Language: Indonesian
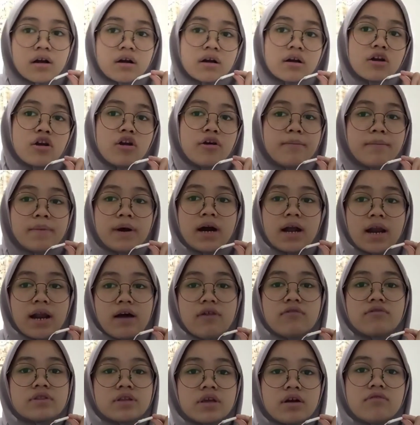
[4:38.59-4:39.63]
gelombang
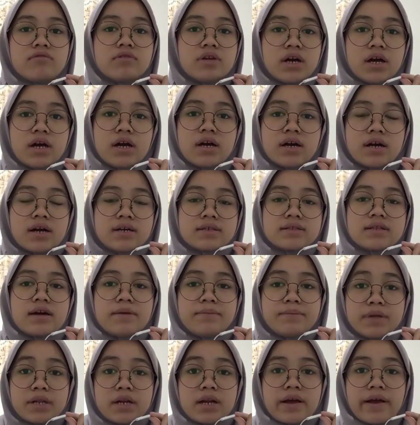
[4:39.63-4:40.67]
lautnya udah gak
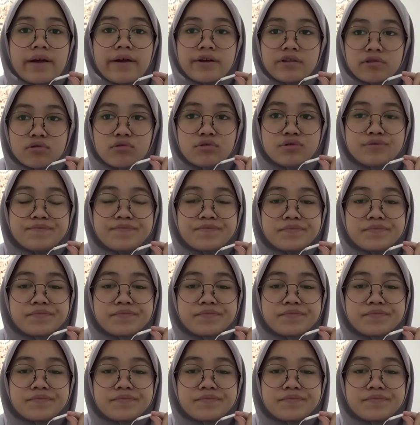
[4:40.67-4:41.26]
stabil kayak gitu.